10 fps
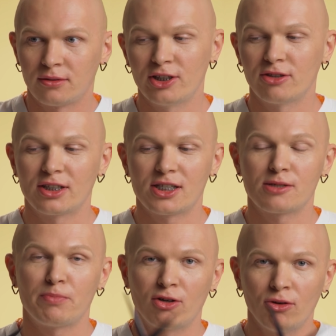Сегодня у нас
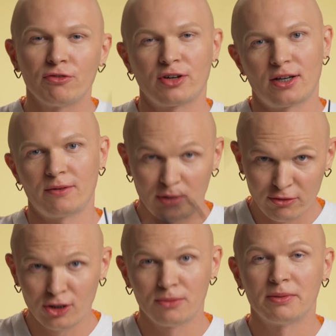распаковка с
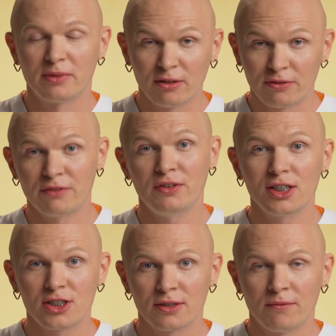моего любимого Farfetch.